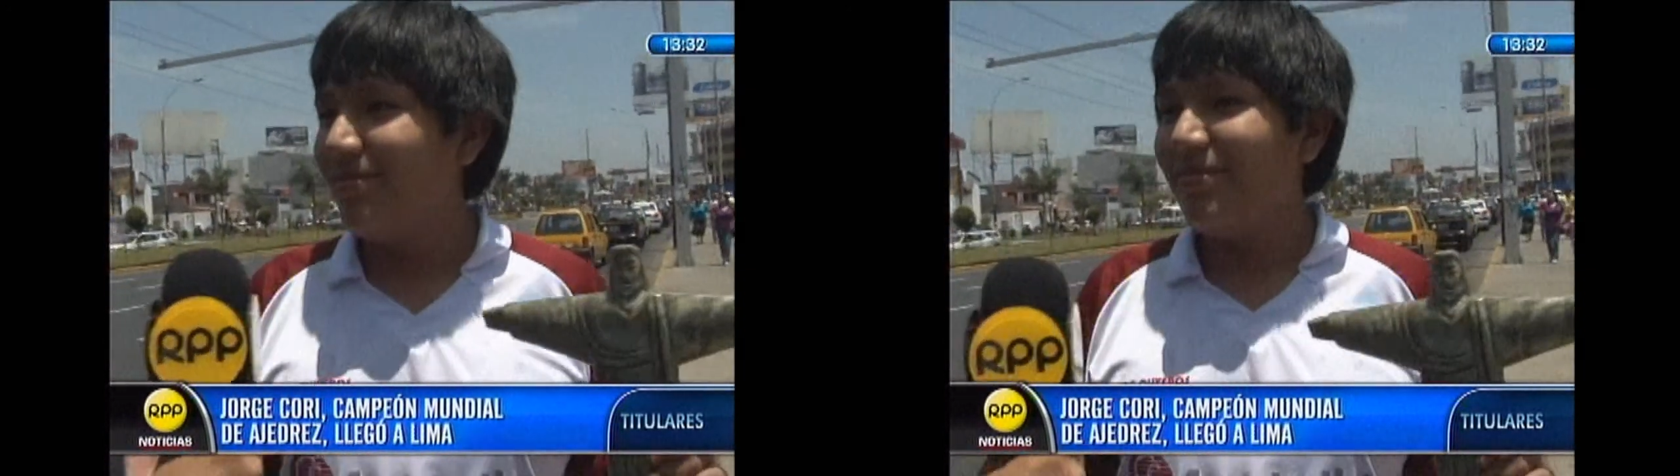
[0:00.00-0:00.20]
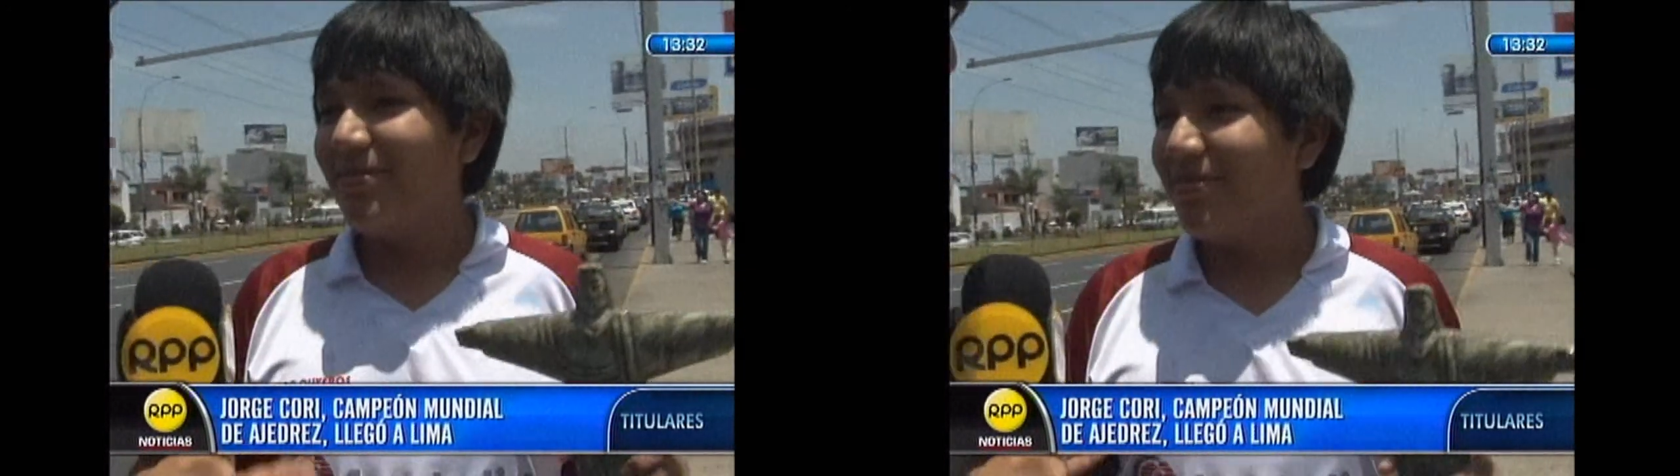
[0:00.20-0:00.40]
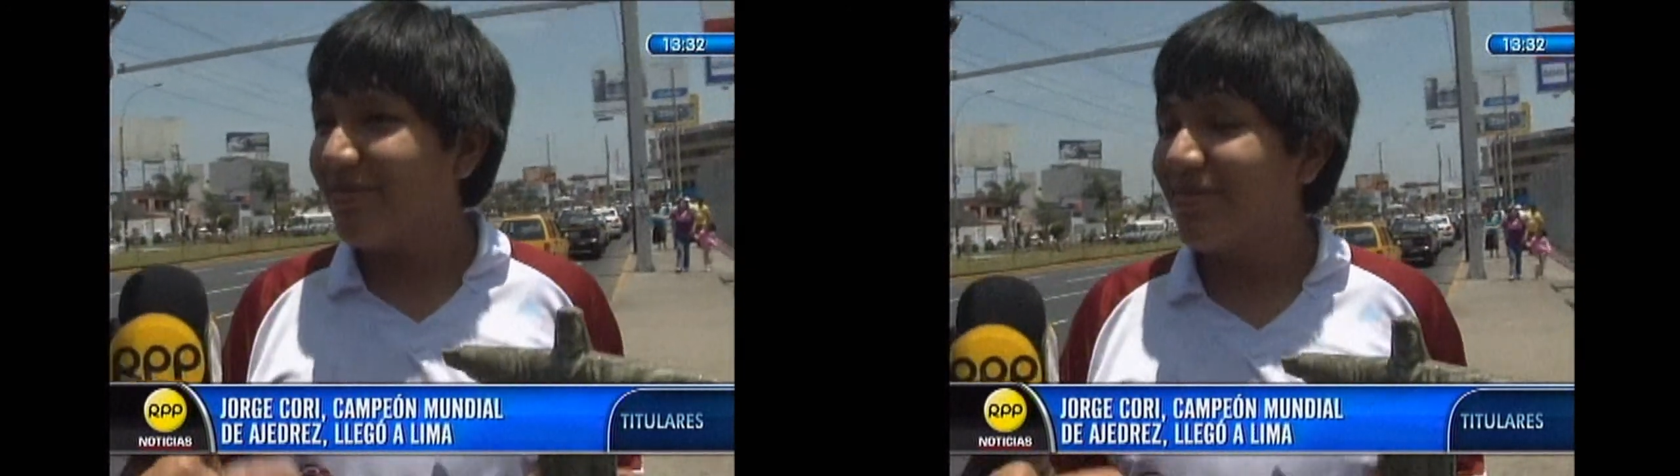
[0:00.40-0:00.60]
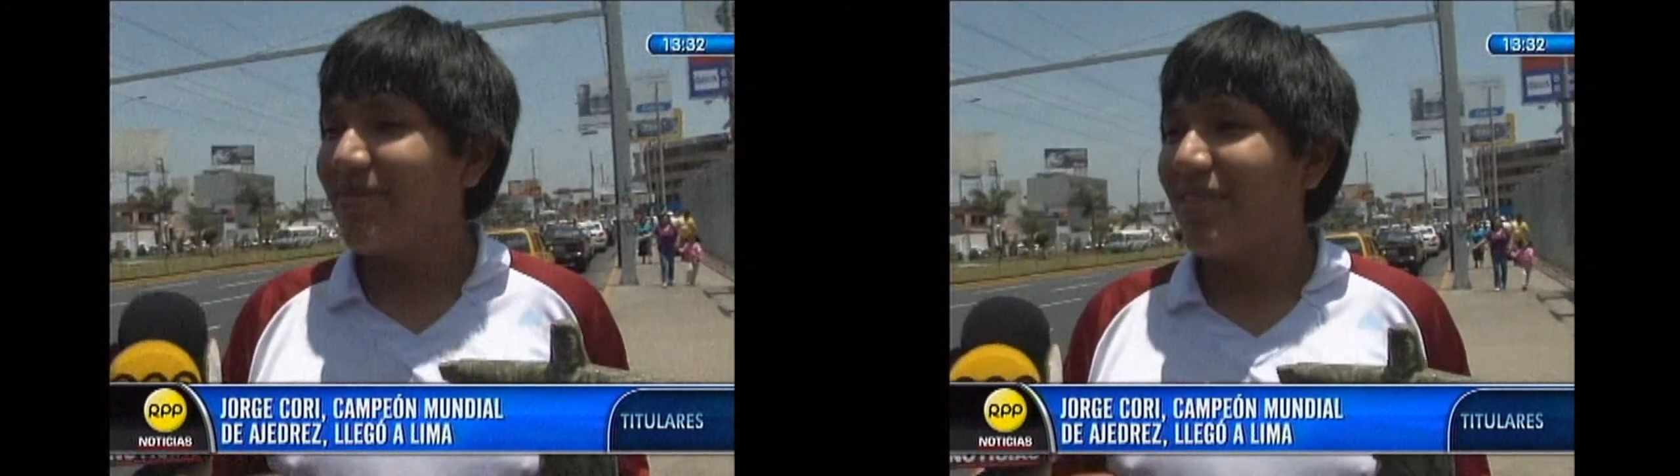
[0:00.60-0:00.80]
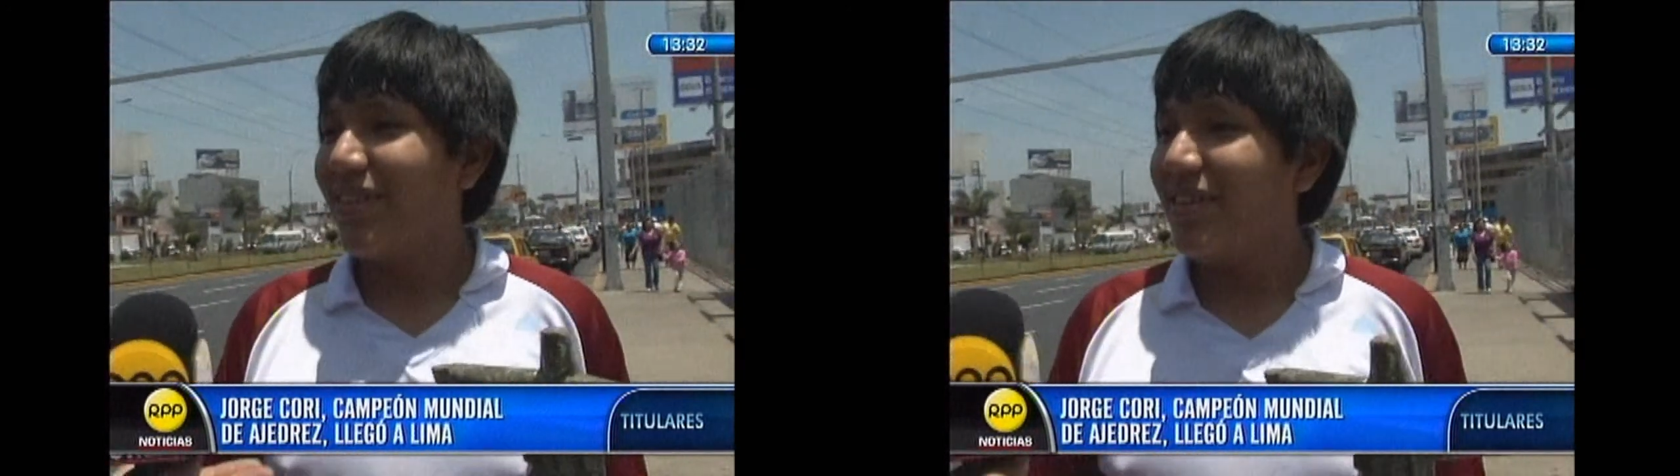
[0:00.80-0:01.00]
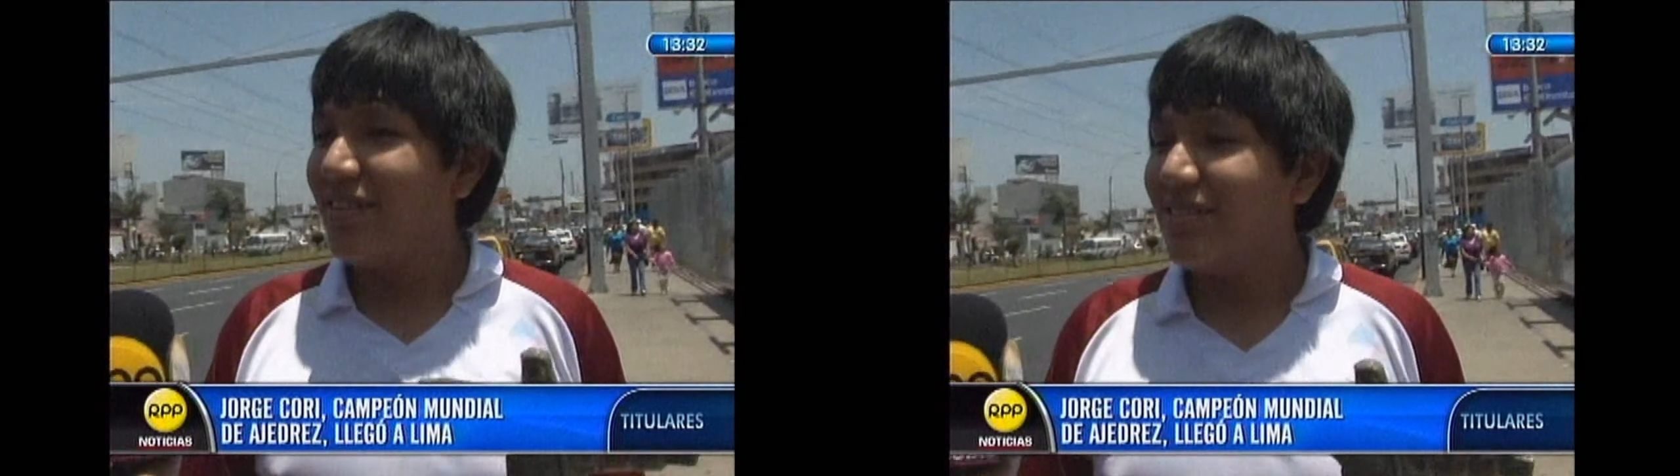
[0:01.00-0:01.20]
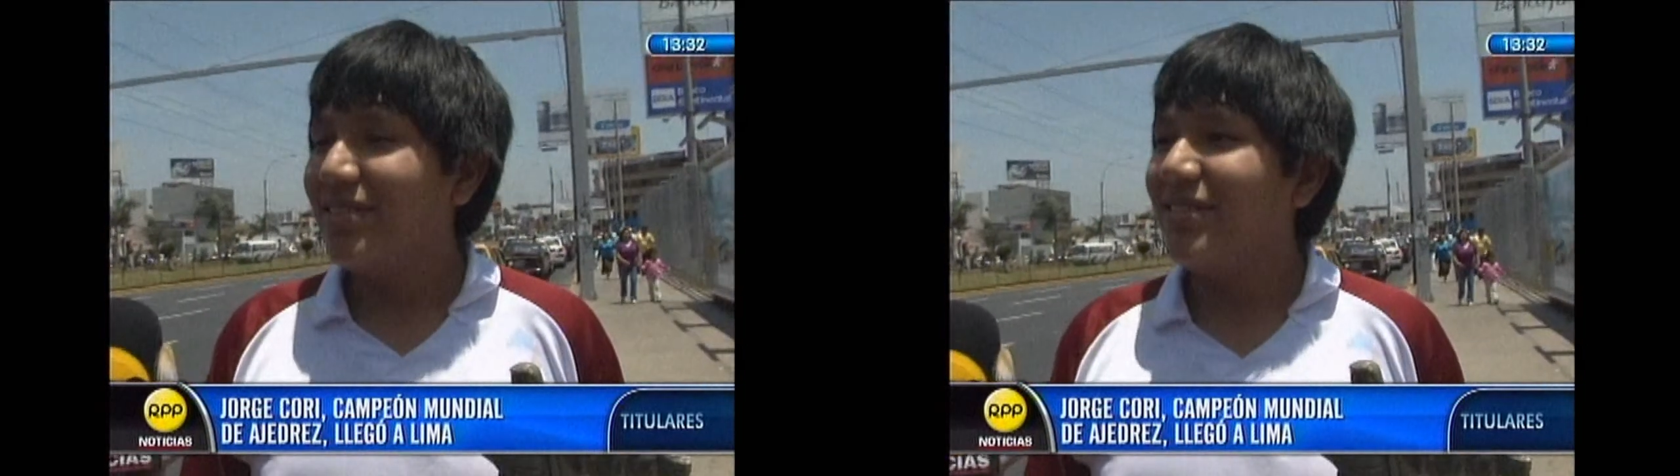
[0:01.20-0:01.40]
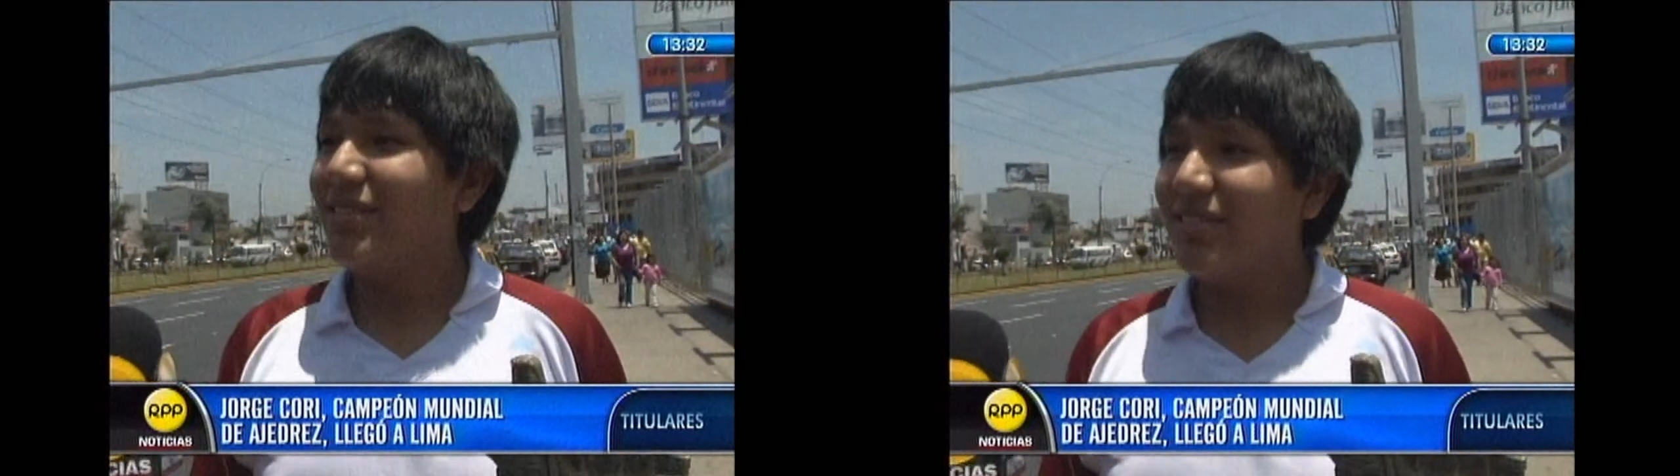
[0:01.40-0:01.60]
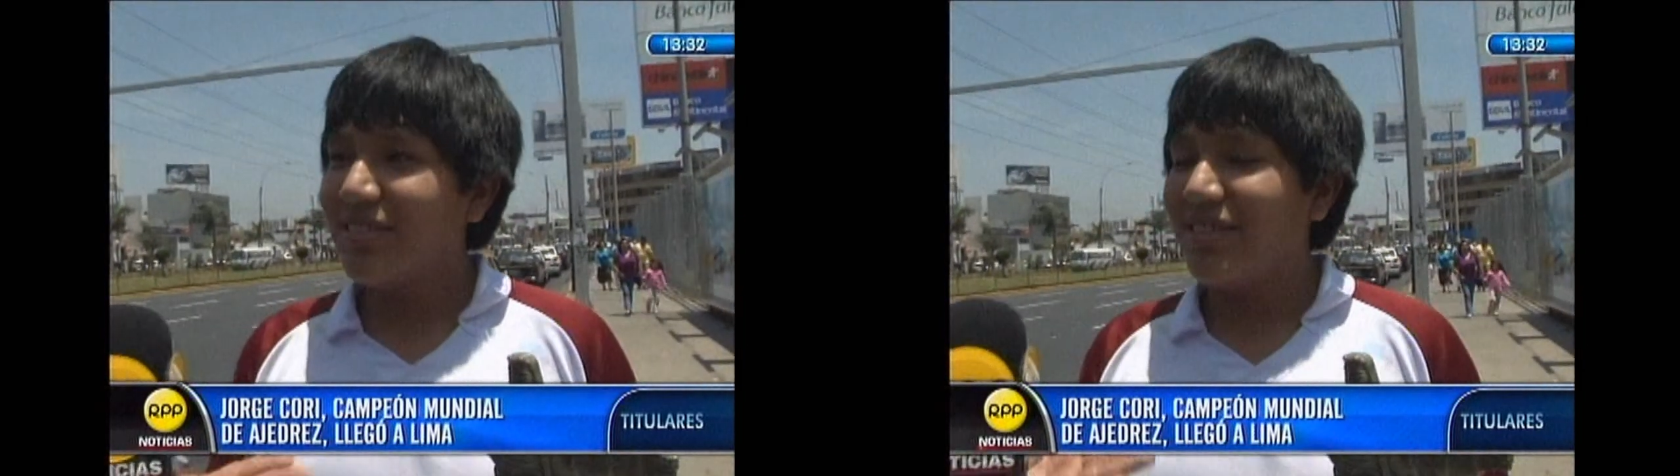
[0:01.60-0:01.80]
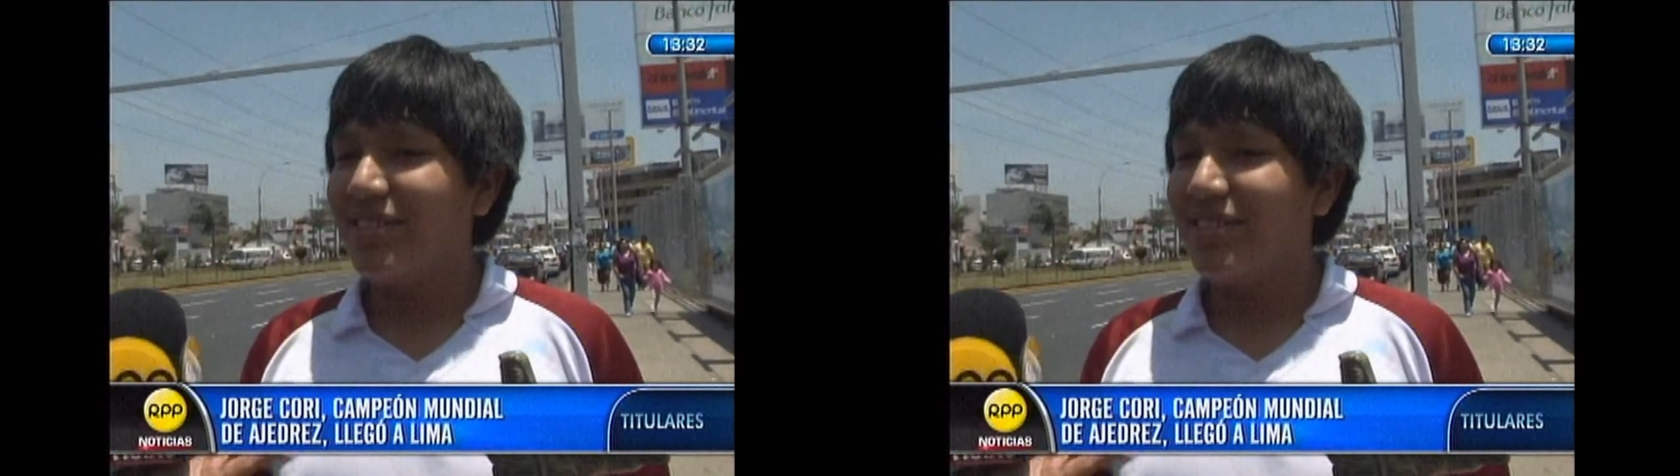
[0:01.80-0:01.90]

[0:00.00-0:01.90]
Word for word: Tres veces campeón mundial.